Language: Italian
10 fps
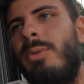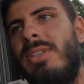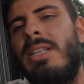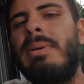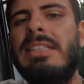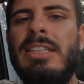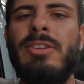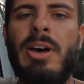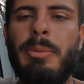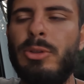questa mattina
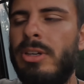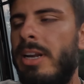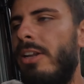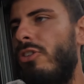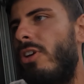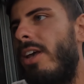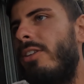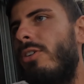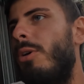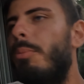dovevamo tornare in
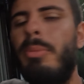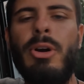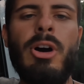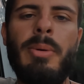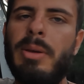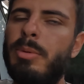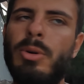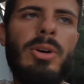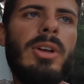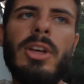centro, esatto. però mai più.
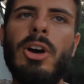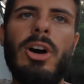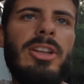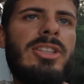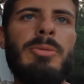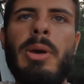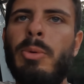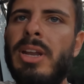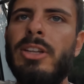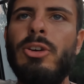Adesso abbiamo
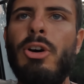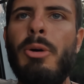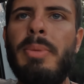guidato